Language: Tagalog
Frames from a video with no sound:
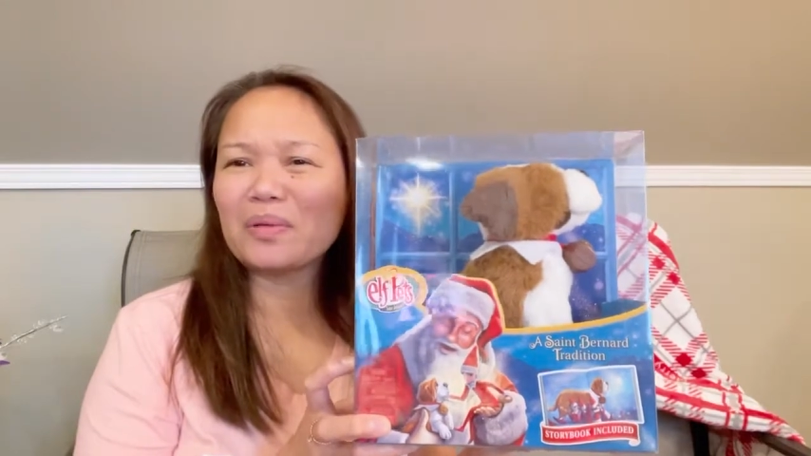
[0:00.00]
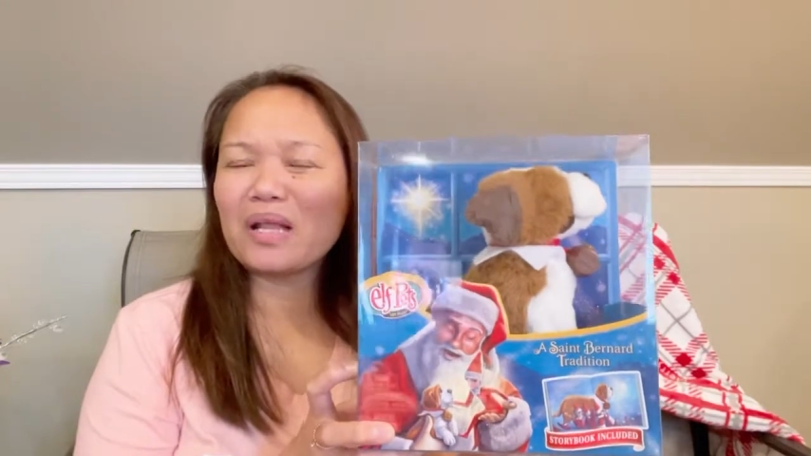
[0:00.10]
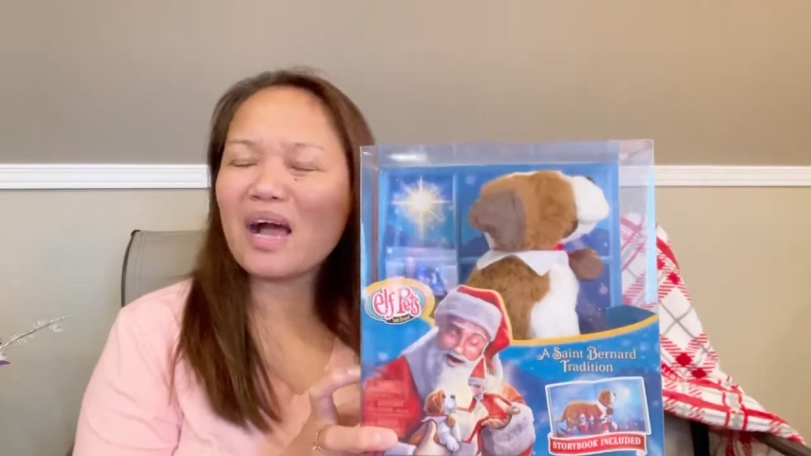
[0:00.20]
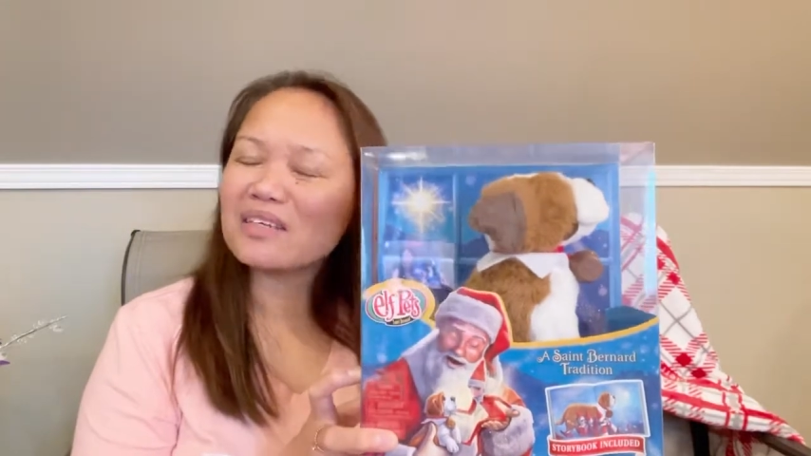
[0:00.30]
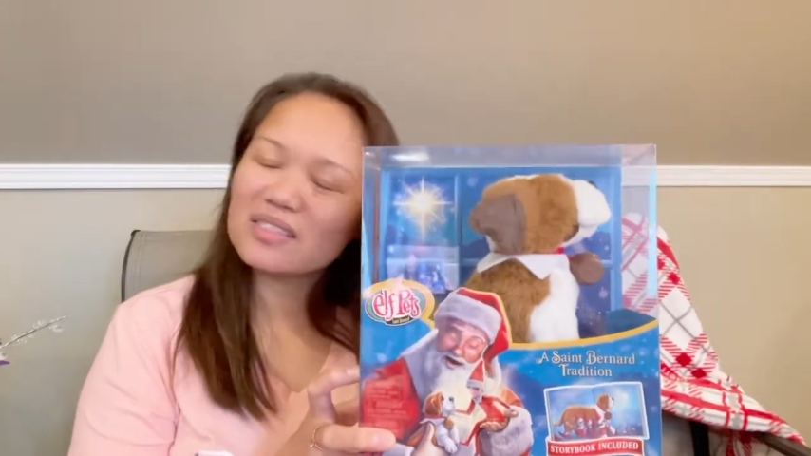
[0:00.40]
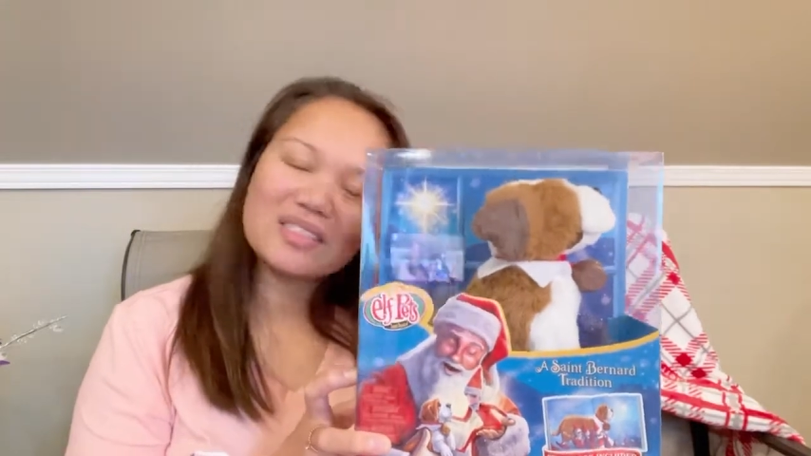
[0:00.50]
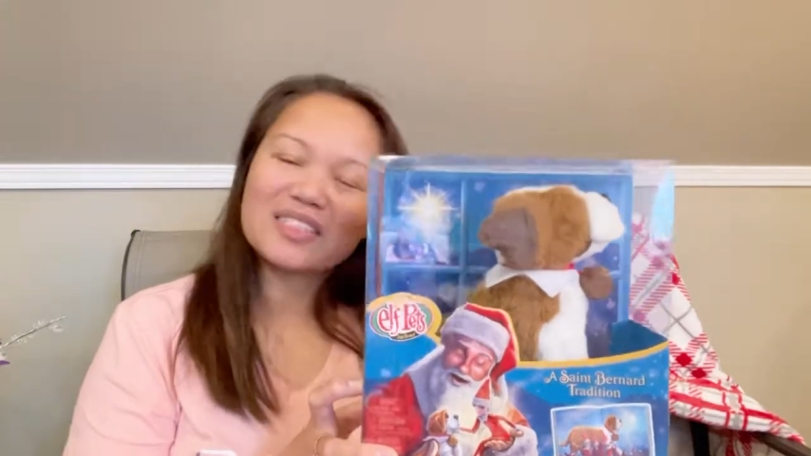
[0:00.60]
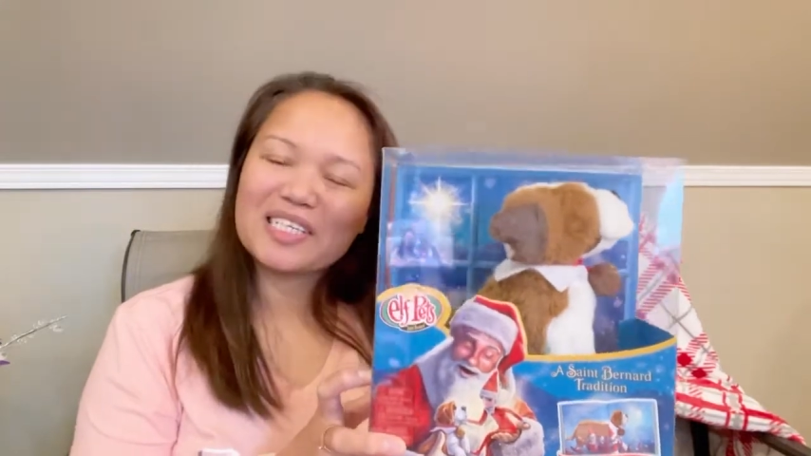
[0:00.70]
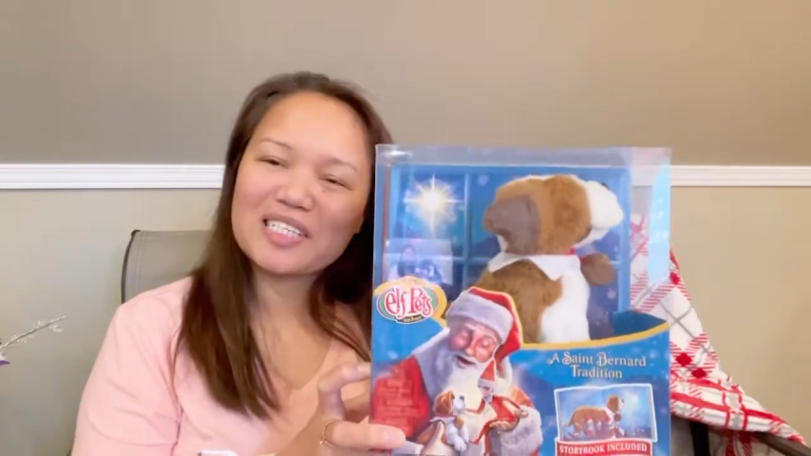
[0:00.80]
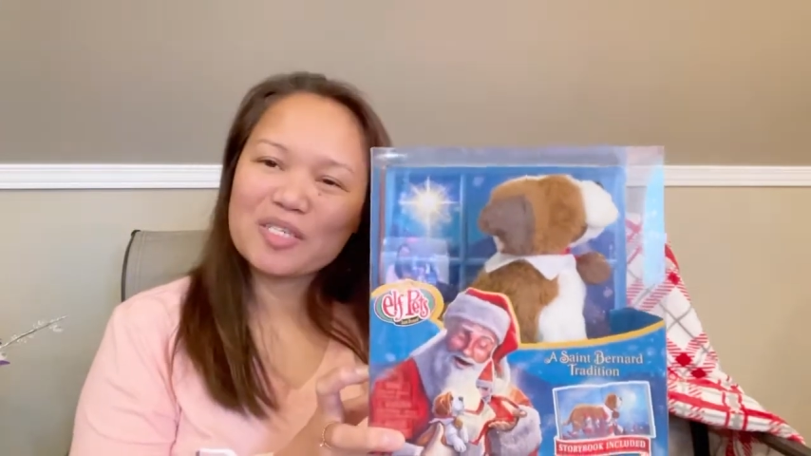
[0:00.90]
last year
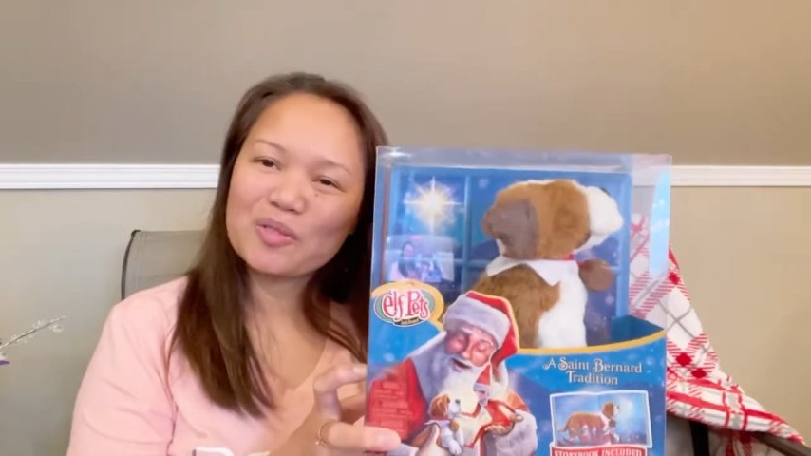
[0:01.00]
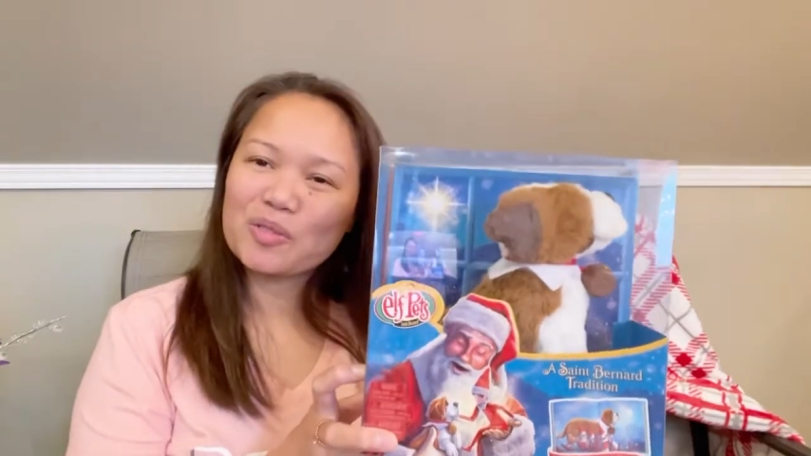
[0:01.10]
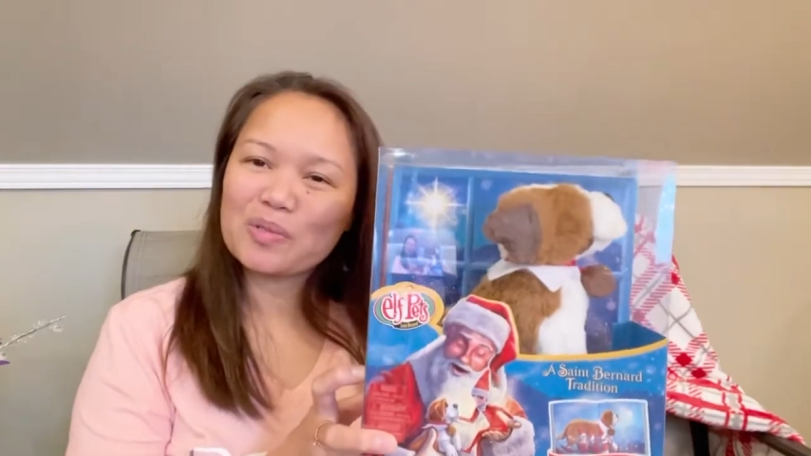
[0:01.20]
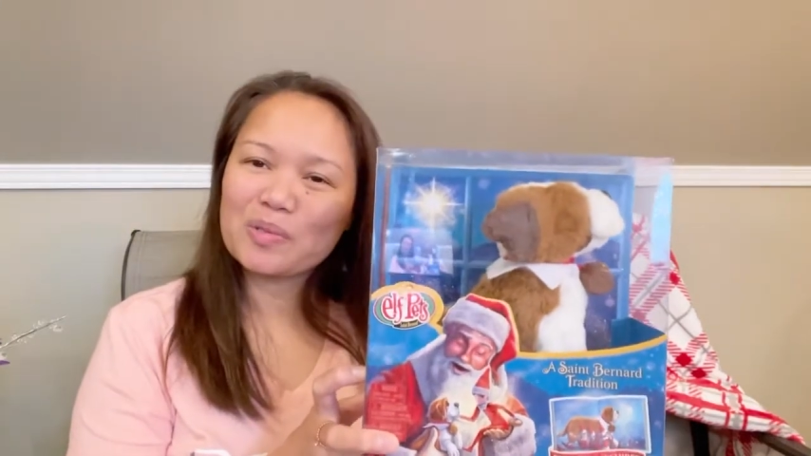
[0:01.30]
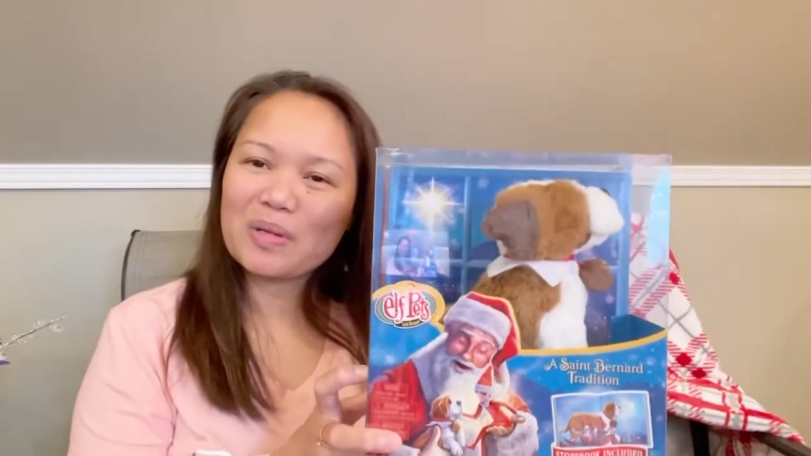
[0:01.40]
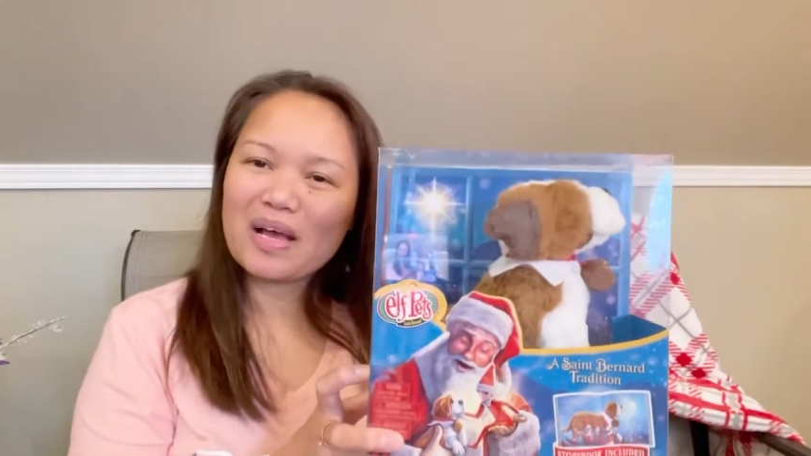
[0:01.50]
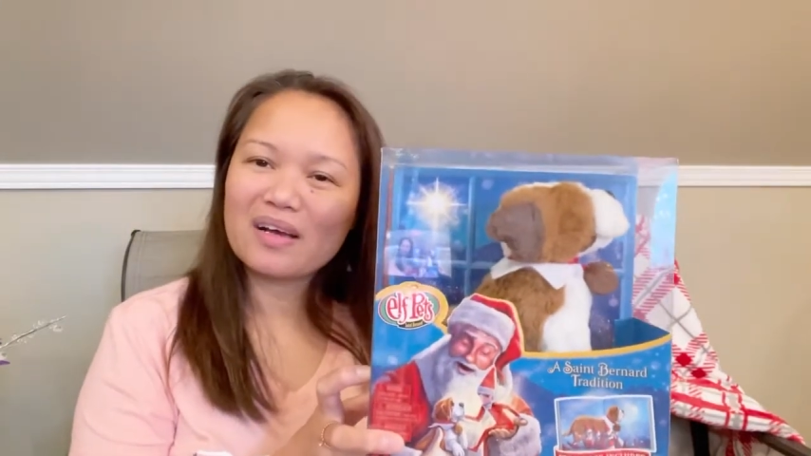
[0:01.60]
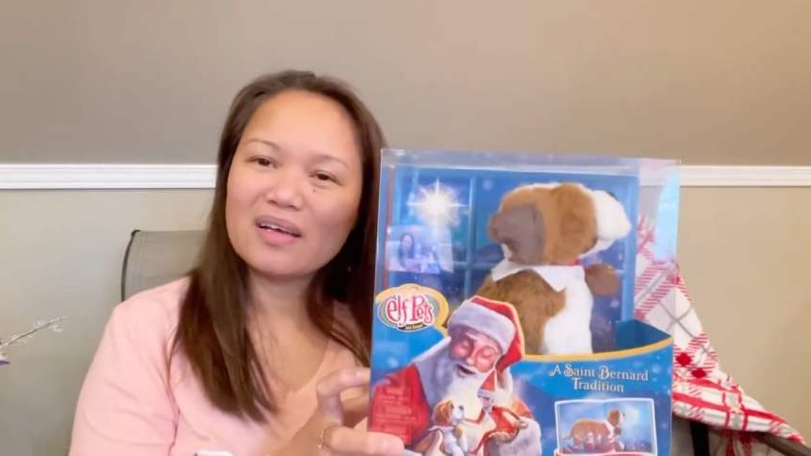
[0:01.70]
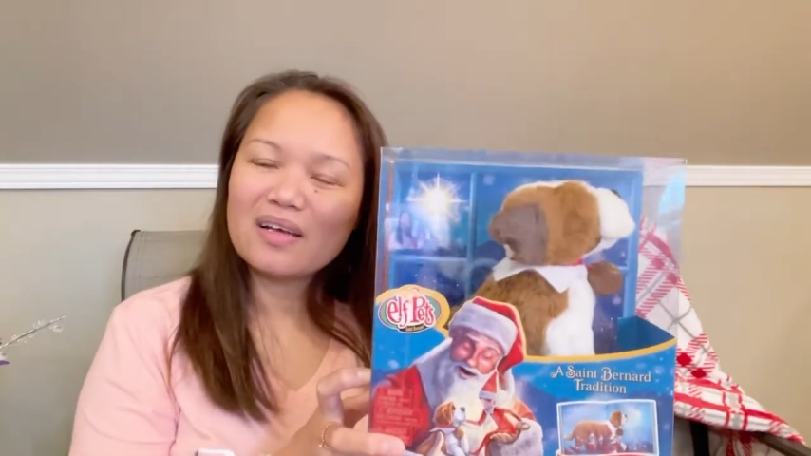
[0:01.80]
kasi gusto ko lang,